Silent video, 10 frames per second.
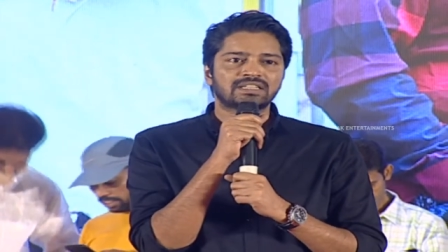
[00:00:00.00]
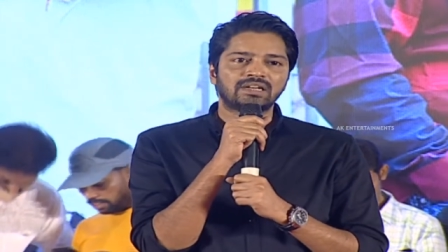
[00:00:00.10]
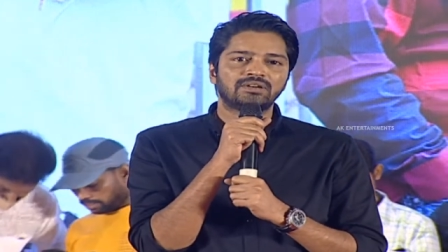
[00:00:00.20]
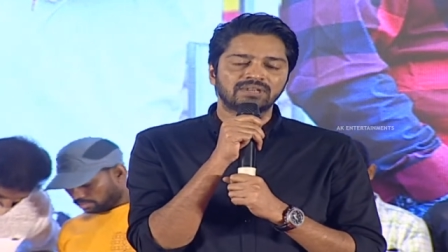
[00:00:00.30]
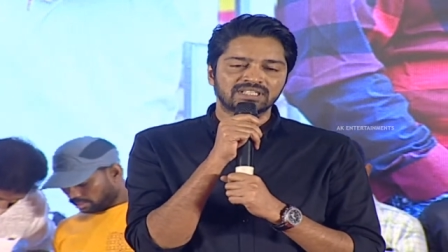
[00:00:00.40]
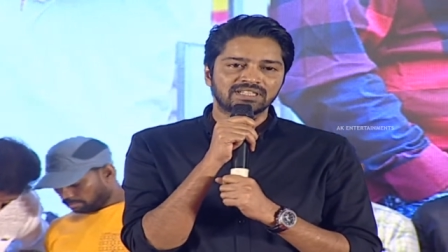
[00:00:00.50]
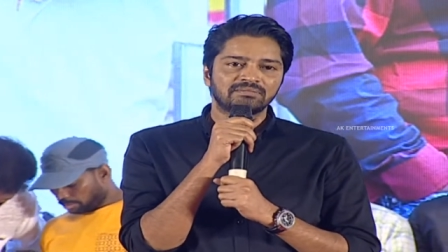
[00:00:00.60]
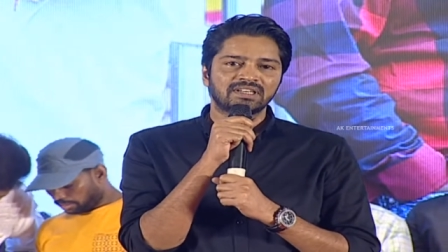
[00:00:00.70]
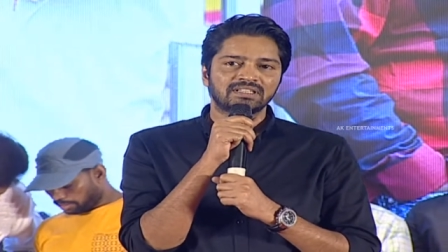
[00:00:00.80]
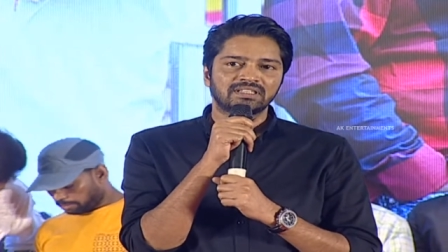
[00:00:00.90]
స్టైల్లో ఉండే
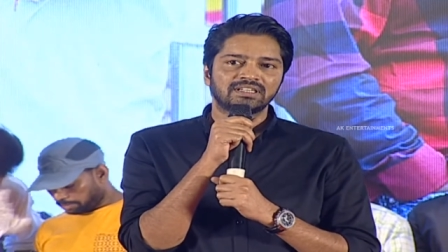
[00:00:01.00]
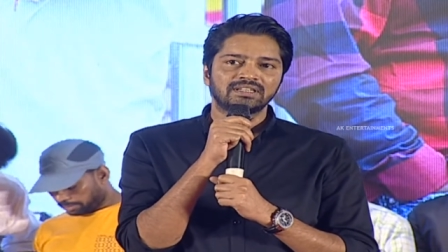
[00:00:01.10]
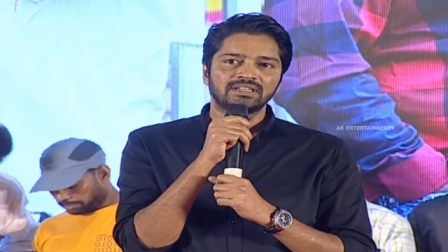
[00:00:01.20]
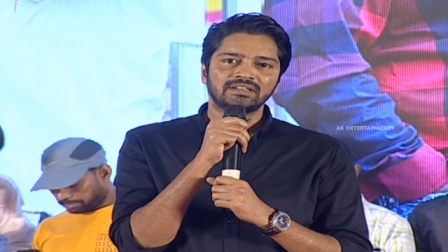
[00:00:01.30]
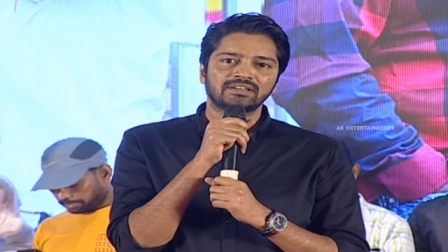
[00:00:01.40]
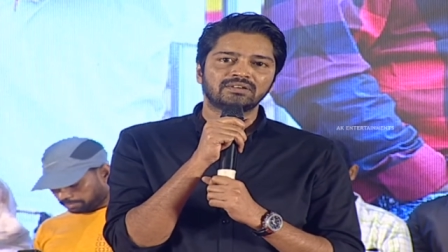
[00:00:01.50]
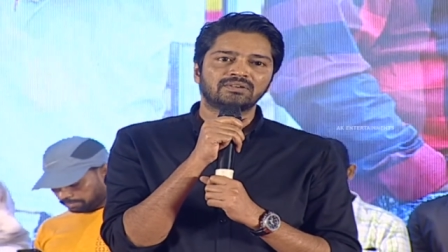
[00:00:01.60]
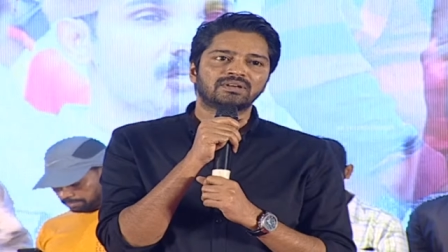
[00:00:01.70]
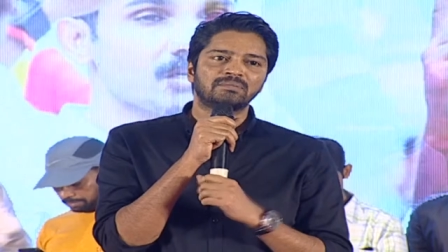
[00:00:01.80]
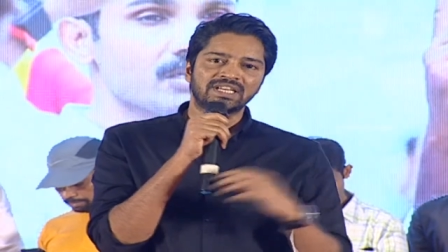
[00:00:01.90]
సినిమా ఏదైనా అంటే
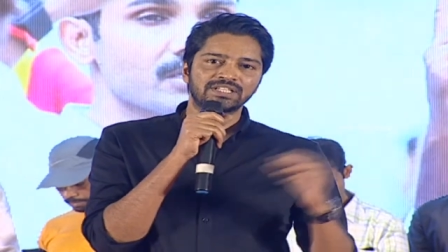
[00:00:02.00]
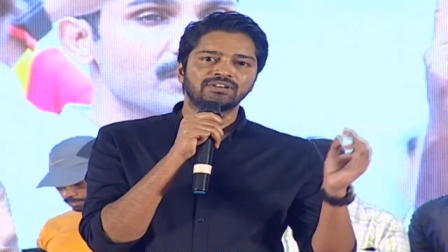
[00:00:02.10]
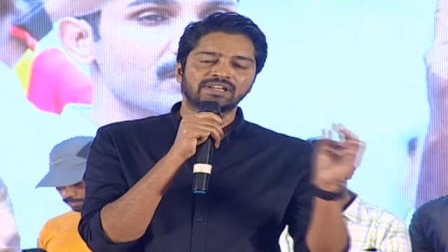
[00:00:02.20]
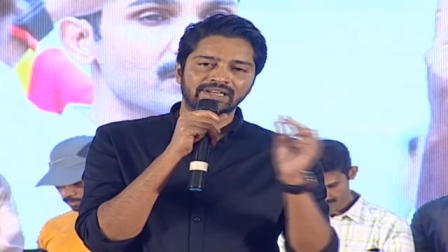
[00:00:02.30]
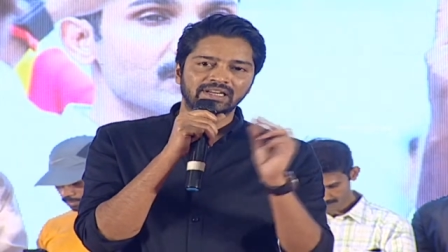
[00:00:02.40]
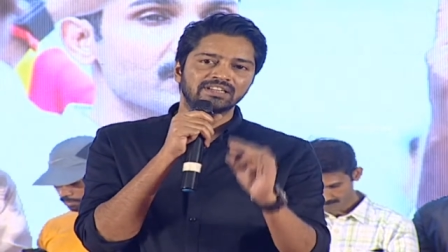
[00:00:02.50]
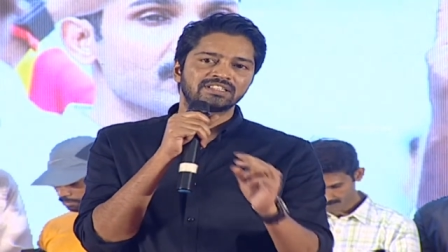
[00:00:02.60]
ఒక బేస్డ్ ఉన్న రియల్